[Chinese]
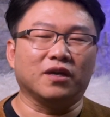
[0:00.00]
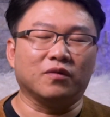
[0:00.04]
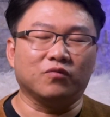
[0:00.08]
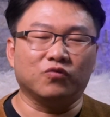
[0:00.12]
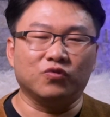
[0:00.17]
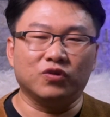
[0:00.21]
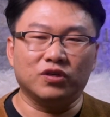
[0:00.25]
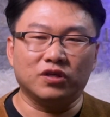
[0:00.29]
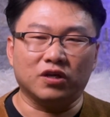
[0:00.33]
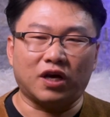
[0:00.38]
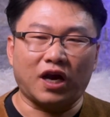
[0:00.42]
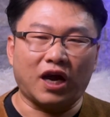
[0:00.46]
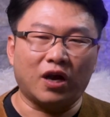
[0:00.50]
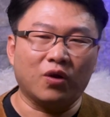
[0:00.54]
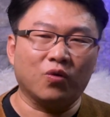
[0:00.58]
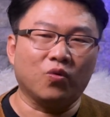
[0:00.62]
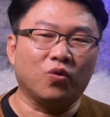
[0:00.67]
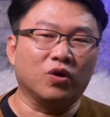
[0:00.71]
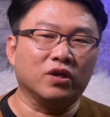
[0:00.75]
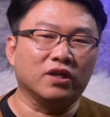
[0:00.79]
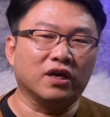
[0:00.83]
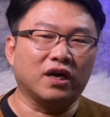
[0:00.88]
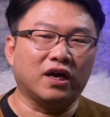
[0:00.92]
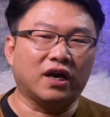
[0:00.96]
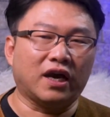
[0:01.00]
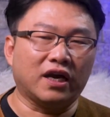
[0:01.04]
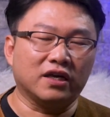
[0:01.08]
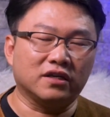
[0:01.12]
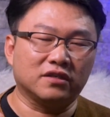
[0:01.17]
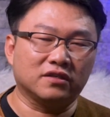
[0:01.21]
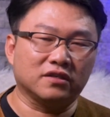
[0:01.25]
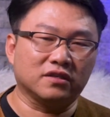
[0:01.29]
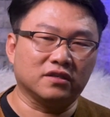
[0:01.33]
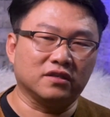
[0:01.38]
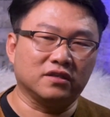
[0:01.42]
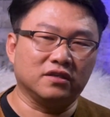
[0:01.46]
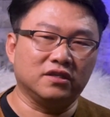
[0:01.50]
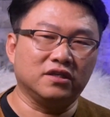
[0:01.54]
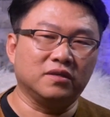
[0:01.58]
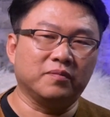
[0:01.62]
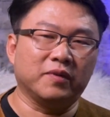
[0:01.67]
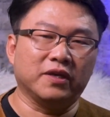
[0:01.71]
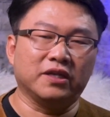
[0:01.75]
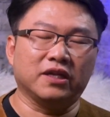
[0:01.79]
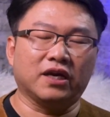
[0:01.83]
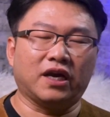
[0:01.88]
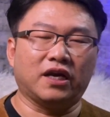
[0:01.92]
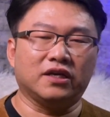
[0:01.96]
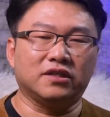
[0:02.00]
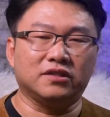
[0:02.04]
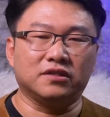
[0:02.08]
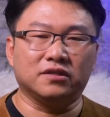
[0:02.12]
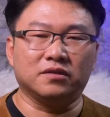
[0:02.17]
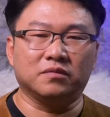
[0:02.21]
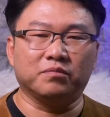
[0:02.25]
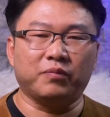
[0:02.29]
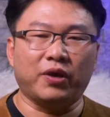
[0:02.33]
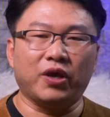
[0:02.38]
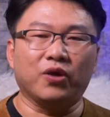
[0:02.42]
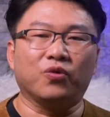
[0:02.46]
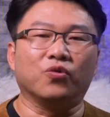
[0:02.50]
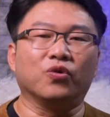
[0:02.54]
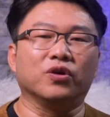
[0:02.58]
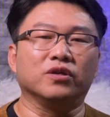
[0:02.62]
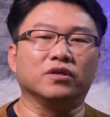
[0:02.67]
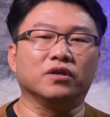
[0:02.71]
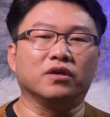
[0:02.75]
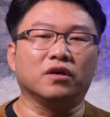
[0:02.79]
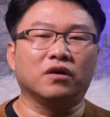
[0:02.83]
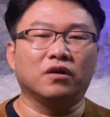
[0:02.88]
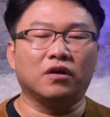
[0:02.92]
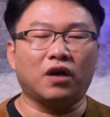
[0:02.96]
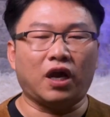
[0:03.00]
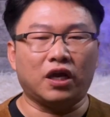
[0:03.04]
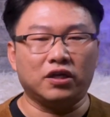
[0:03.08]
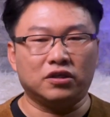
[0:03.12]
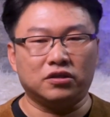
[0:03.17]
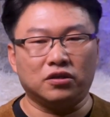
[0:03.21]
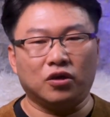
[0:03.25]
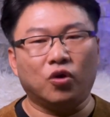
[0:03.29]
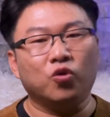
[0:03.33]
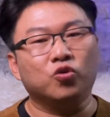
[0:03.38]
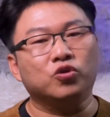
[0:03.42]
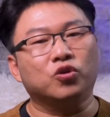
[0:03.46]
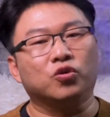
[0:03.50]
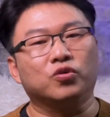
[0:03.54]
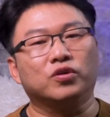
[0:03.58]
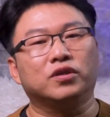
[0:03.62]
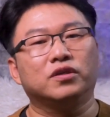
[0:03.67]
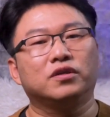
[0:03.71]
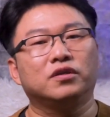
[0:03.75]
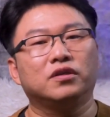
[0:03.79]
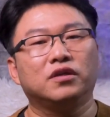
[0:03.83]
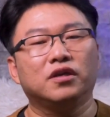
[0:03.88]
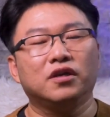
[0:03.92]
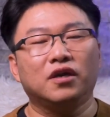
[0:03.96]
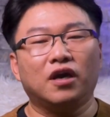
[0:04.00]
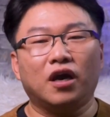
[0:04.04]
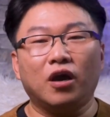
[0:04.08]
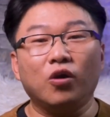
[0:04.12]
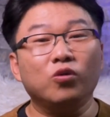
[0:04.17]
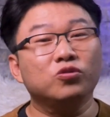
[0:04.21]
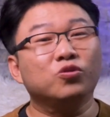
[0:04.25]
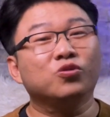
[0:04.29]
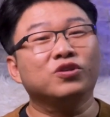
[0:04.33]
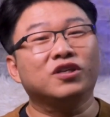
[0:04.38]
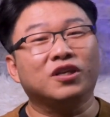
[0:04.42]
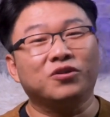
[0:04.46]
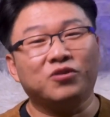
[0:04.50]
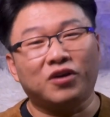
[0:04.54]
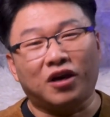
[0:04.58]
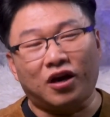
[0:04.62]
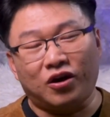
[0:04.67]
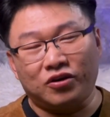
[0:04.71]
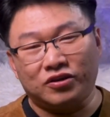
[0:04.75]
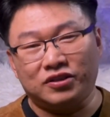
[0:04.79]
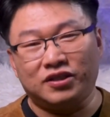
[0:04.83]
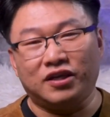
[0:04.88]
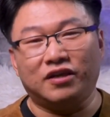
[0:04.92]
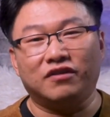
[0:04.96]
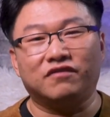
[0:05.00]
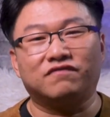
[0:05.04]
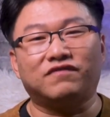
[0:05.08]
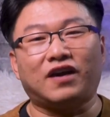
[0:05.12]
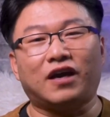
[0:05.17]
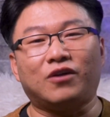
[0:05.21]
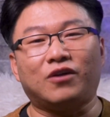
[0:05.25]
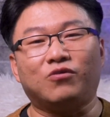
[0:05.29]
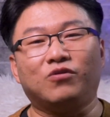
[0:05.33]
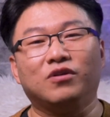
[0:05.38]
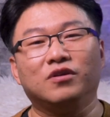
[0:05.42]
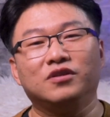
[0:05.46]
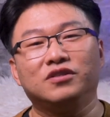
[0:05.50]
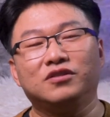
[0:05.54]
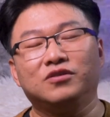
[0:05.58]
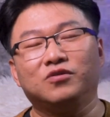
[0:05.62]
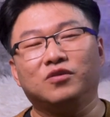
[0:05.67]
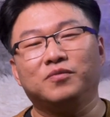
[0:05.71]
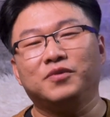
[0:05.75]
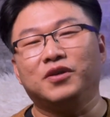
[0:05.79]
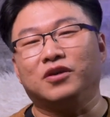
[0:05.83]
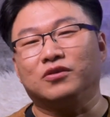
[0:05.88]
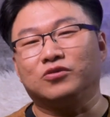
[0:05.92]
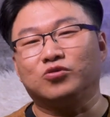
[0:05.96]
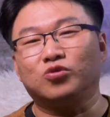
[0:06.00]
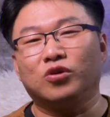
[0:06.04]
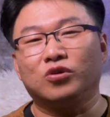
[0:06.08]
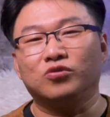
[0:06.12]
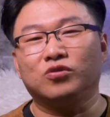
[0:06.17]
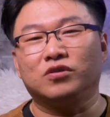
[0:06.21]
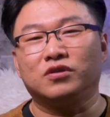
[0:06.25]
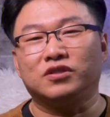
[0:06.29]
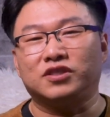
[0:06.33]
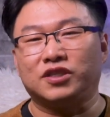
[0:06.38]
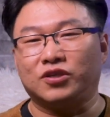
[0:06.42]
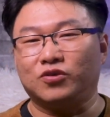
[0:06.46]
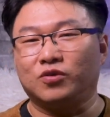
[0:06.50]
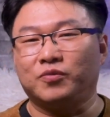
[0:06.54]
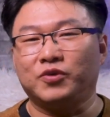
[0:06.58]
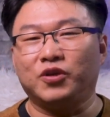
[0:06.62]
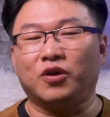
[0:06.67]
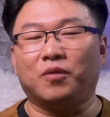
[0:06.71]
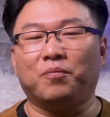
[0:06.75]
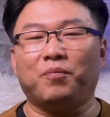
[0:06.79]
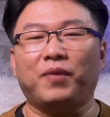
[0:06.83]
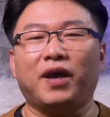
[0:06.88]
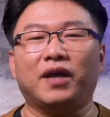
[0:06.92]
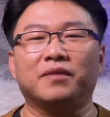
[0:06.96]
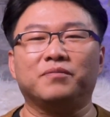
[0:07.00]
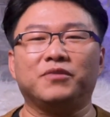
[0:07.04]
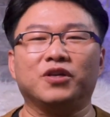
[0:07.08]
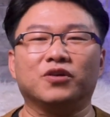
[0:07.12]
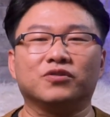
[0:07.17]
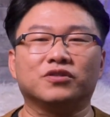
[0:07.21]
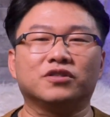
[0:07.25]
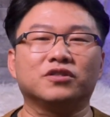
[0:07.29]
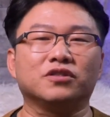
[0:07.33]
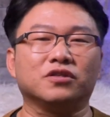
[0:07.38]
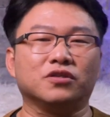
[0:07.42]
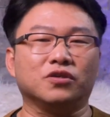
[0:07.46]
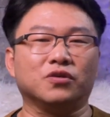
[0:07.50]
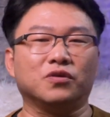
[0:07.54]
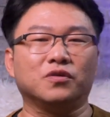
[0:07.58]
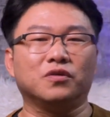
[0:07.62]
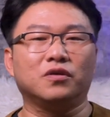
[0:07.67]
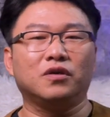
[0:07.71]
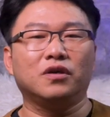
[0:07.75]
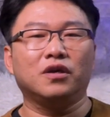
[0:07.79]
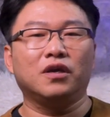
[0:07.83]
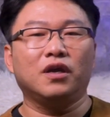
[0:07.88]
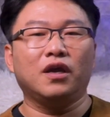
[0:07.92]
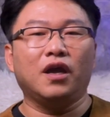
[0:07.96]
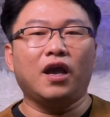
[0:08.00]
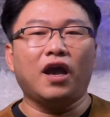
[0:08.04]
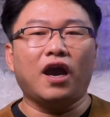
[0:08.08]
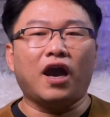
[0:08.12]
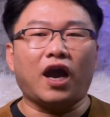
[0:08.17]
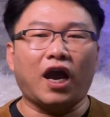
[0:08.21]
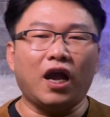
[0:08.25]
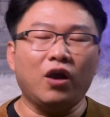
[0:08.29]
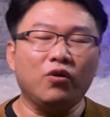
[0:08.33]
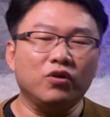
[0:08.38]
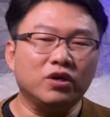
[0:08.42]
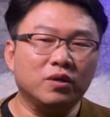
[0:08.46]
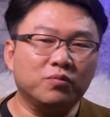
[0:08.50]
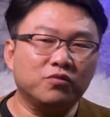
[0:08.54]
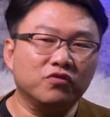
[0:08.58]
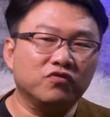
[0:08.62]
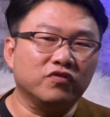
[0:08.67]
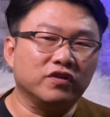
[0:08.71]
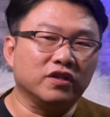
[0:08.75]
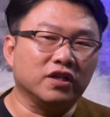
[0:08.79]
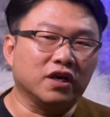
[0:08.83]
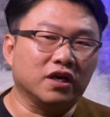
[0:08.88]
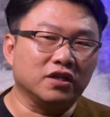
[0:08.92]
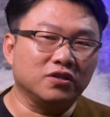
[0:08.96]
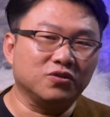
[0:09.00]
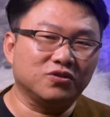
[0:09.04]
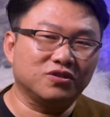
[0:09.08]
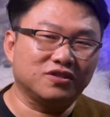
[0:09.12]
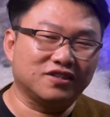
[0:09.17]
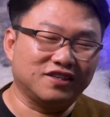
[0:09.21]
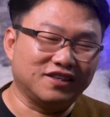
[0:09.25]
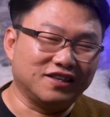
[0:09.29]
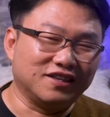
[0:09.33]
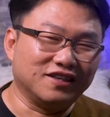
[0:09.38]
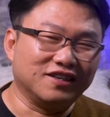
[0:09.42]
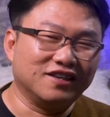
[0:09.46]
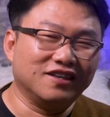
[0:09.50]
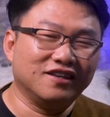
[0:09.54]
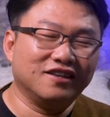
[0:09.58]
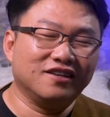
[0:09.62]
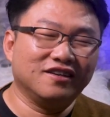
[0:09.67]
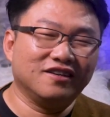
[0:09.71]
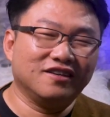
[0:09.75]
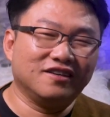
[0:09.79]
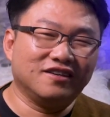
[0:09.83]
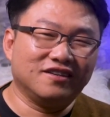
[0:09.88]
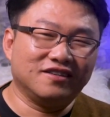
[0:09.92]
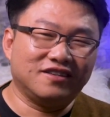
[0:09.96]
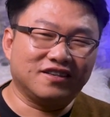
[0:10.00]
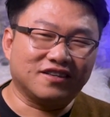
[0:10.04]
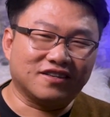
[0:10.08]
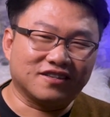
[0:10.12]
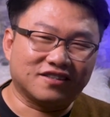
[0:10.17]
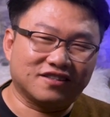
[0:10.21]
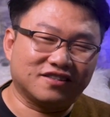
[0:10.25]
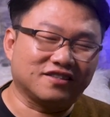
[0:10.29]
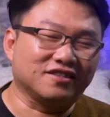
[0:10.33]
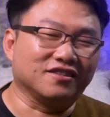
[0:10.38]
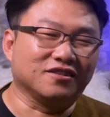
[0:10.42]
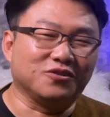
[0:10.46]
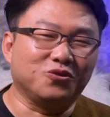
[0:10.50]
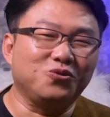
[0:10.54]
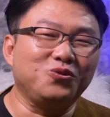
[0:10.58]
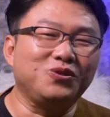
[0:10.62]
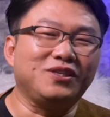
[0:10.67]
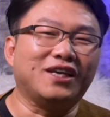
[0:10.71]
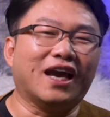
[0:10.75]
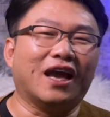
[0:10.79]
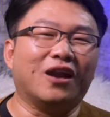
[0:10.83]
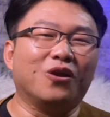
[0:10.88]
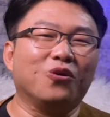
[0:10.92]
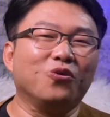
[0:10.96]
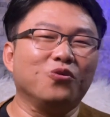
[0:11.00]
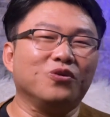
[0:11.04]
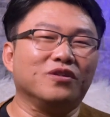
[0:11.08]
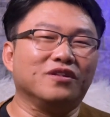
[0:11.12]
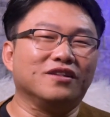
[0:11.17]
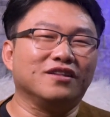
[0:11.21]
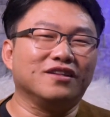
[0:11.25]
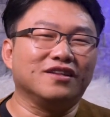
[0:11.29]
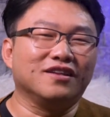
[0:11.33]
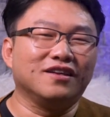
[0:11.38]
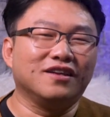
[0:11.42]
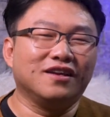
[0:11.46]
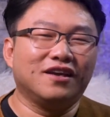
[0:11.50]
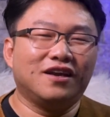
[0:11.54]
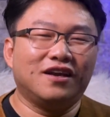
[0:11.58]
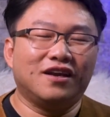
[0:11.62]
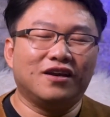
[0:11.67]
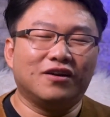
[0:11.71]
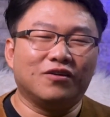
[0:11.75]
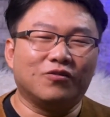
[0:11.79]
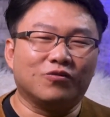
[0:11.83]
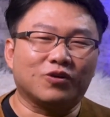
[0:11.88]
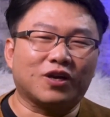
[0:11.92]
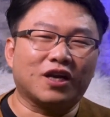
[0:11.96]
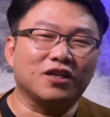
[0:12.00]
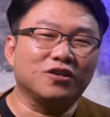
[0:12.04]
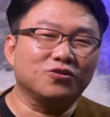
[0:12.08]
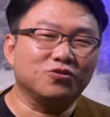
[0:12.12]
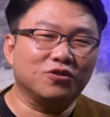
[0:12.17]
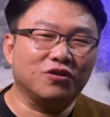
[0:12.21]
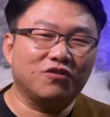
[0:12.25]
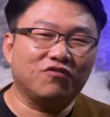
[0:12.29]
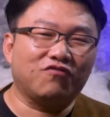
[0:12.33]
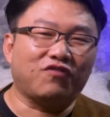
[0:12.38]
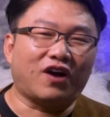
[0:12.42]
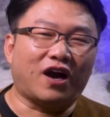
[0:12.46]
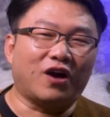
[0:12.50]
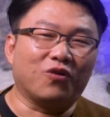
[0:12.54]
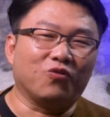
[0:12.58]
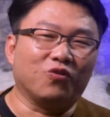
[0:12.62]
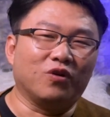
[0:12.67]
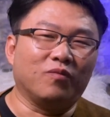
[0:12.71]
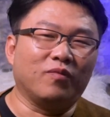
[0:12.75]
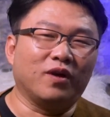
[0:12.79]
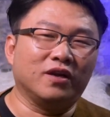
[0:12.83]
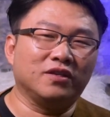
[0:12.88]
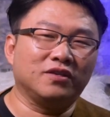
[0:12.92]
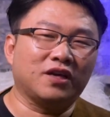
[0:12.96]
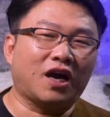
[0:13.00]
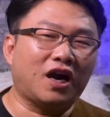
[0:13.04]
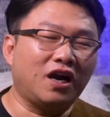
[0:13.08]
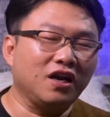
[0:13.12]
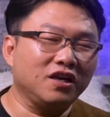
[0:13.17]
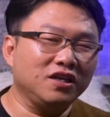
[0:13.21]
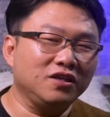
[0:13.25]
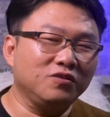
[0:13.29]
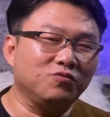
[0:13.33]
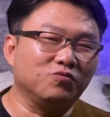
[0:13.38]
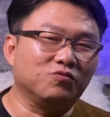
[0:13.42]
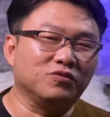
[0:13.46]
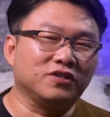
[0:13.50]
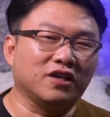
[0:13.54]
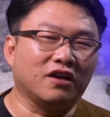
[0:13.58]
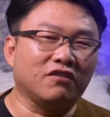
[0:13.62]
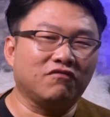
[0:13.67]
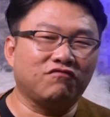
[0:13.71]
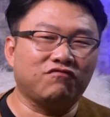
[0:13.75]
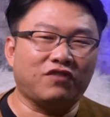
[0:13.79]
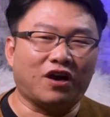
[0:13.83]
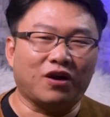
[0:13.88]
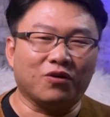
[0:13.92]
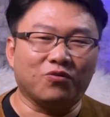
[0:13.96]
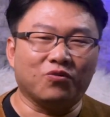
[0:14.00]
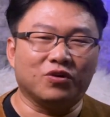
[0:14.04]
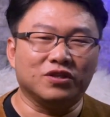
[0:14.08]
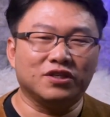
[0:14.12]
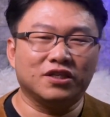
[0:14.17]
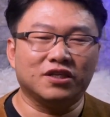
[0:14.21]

无论是韩国的，还是日本的，还是美国的，还是欧洲的，欧洲相对好一点。法国因为比较创作的节奏比较慢，比较自由。还有一部分呢，就是这个死于言论。我刚才说到法国嘛，你二零一五年法国这